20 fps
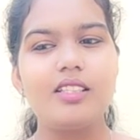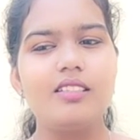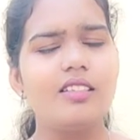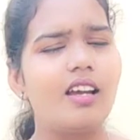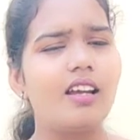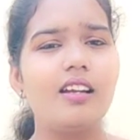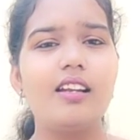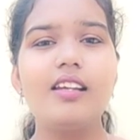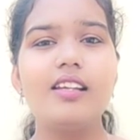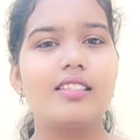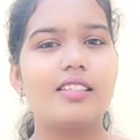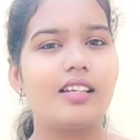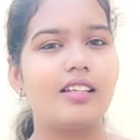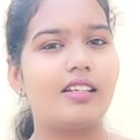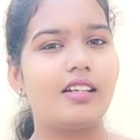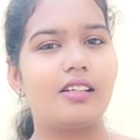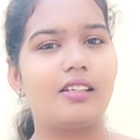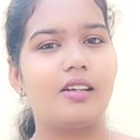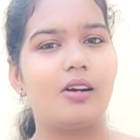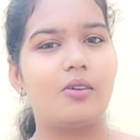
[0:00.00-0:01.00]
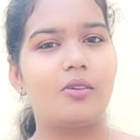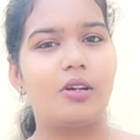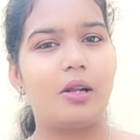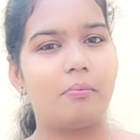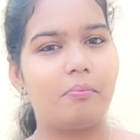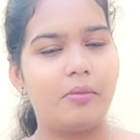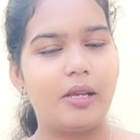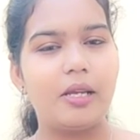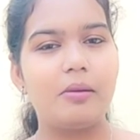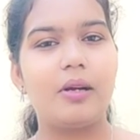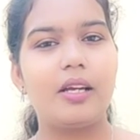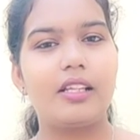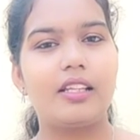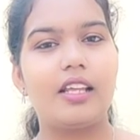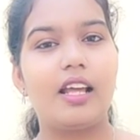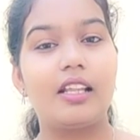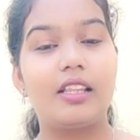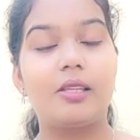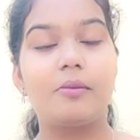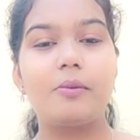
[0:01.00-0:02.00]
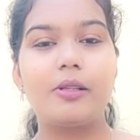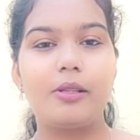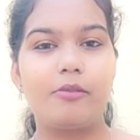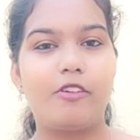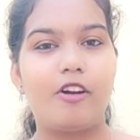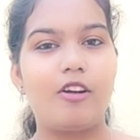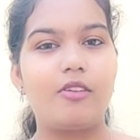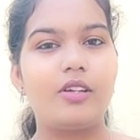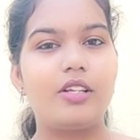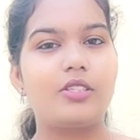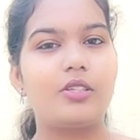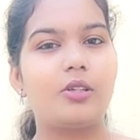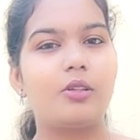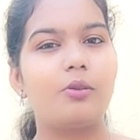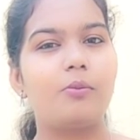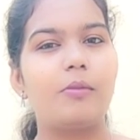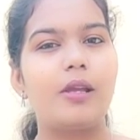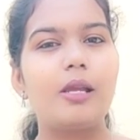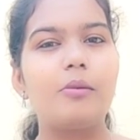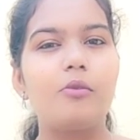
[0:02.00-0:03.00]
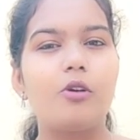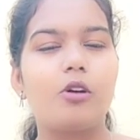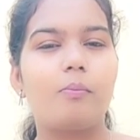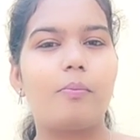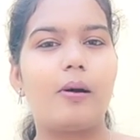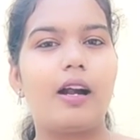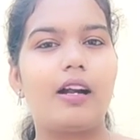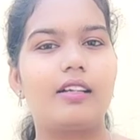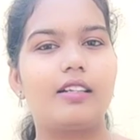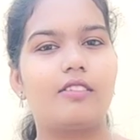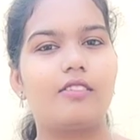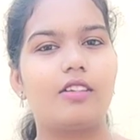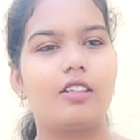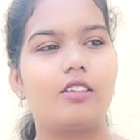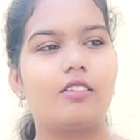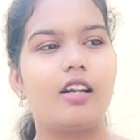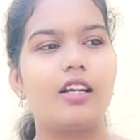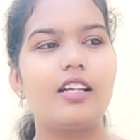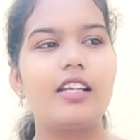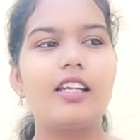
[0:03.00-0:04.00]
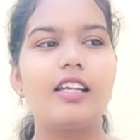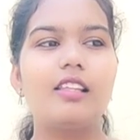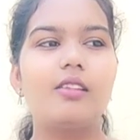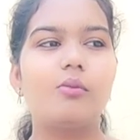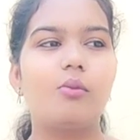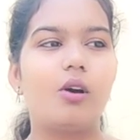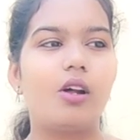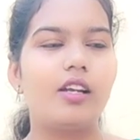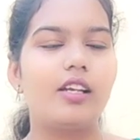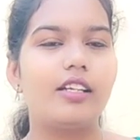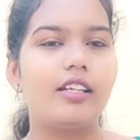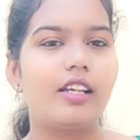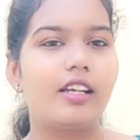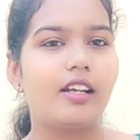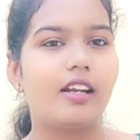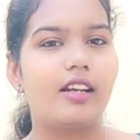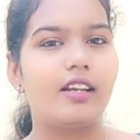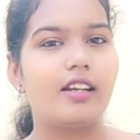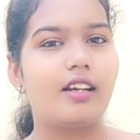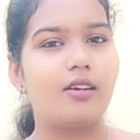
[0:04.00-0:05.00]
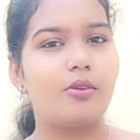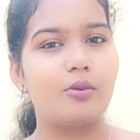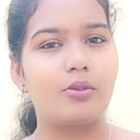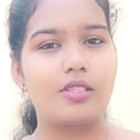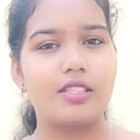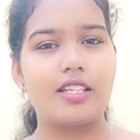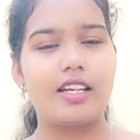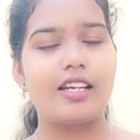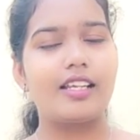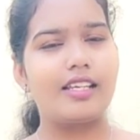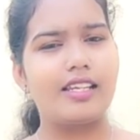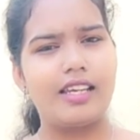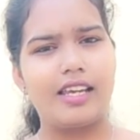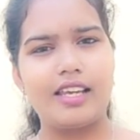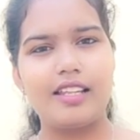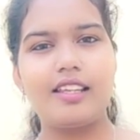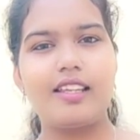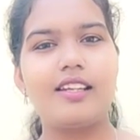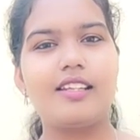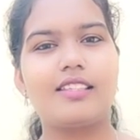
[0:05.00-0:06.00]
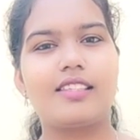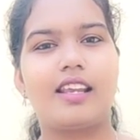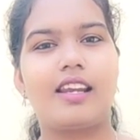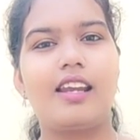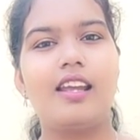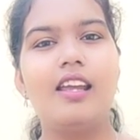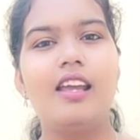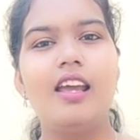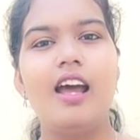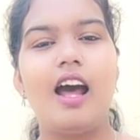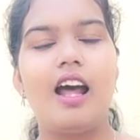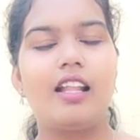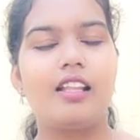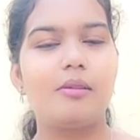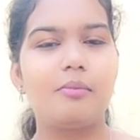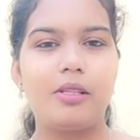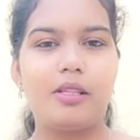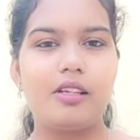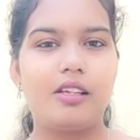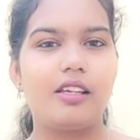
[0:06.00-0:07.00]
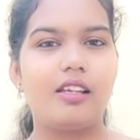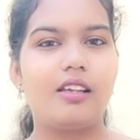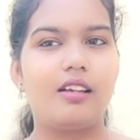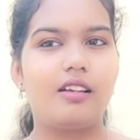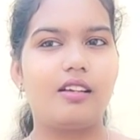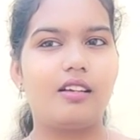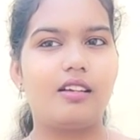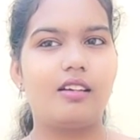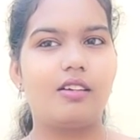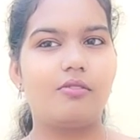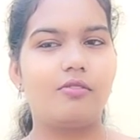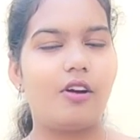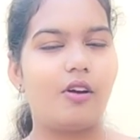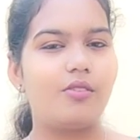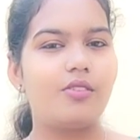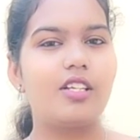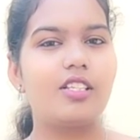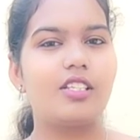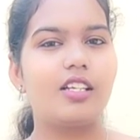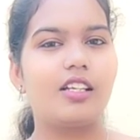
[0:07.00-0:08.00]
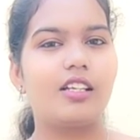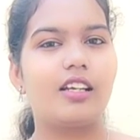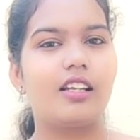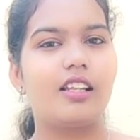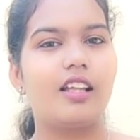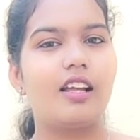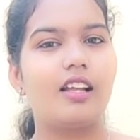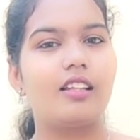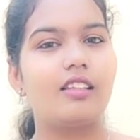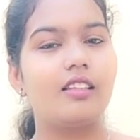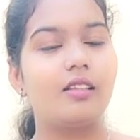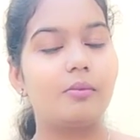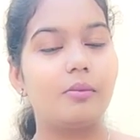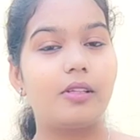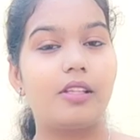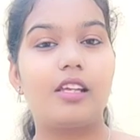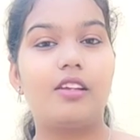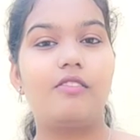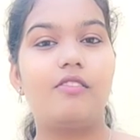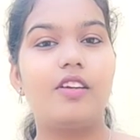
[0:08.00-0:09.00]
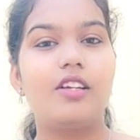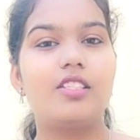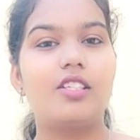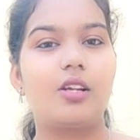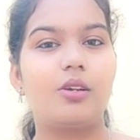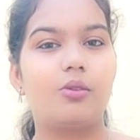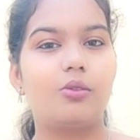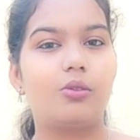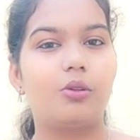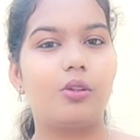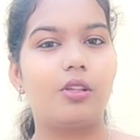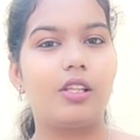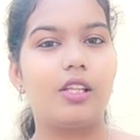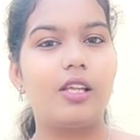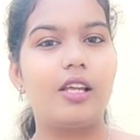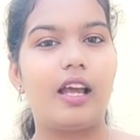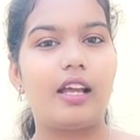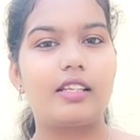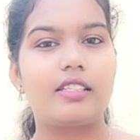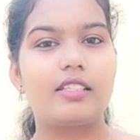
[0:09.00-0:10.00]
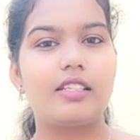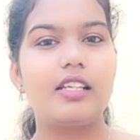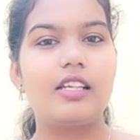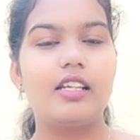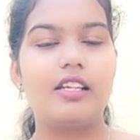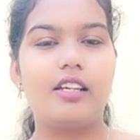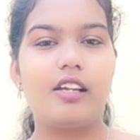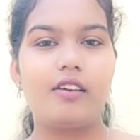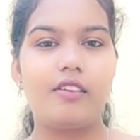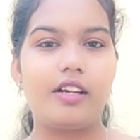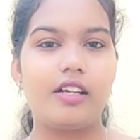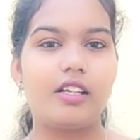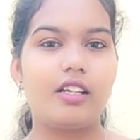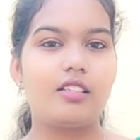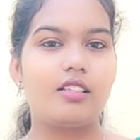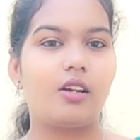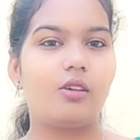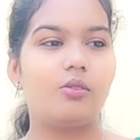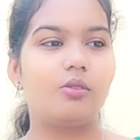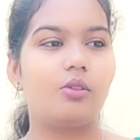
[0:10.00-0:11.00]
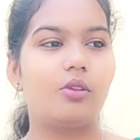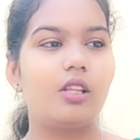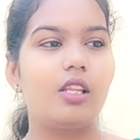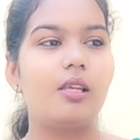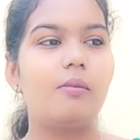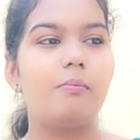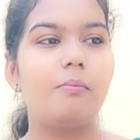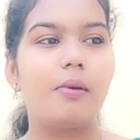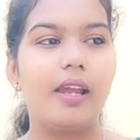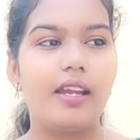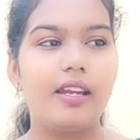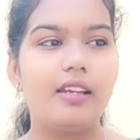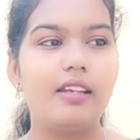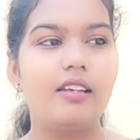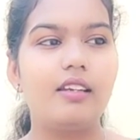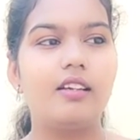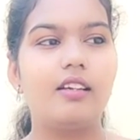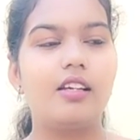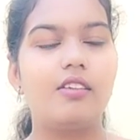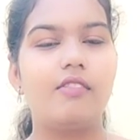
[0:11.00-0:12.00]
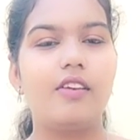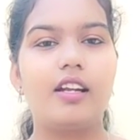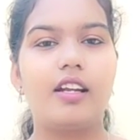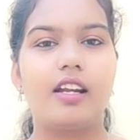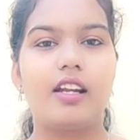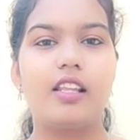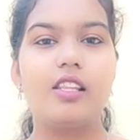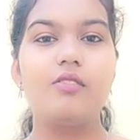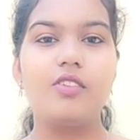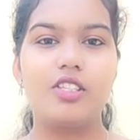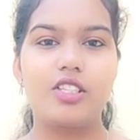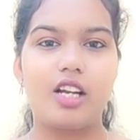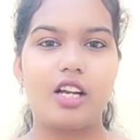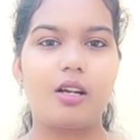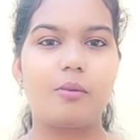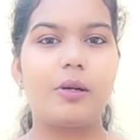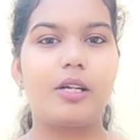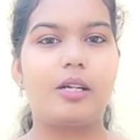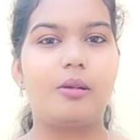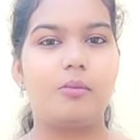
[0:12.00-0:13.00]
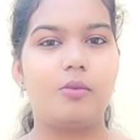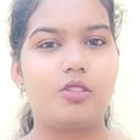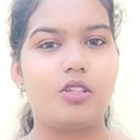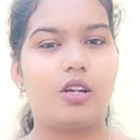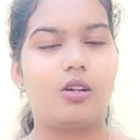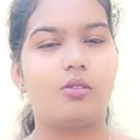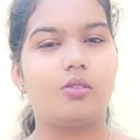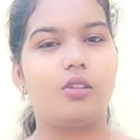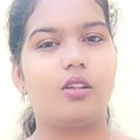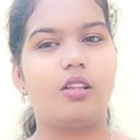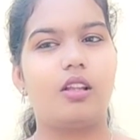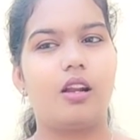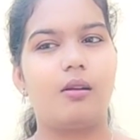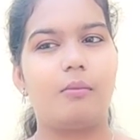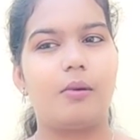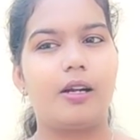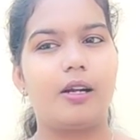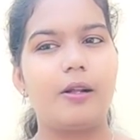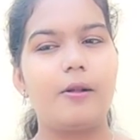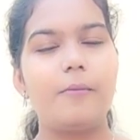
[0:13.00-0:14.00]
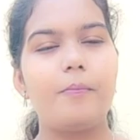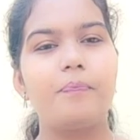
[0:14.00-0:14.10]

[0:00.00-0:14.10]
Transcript: చాలా ఎక్సైటెడ్గా ఉన్నాం మేమైతే అంత పెద్ద ఫౌండేషన్కు మేము పార్ట్ అవ్వడం అంటే అది వాలంటీర్ అయినా హోస్ట్ అయినా ఏదైనా సరే అంత పెద్ద ఫౌండేషన్ కదా అంత పెద్ద ఈవెంట్ జరుగుతుంది యాక్చువల్లీ ఇండియా గా జరుగుతుంది మెయిన్ ఈవెంట్ అనేది విశాఖపట్నంలో జరుగుతుంది అనమాట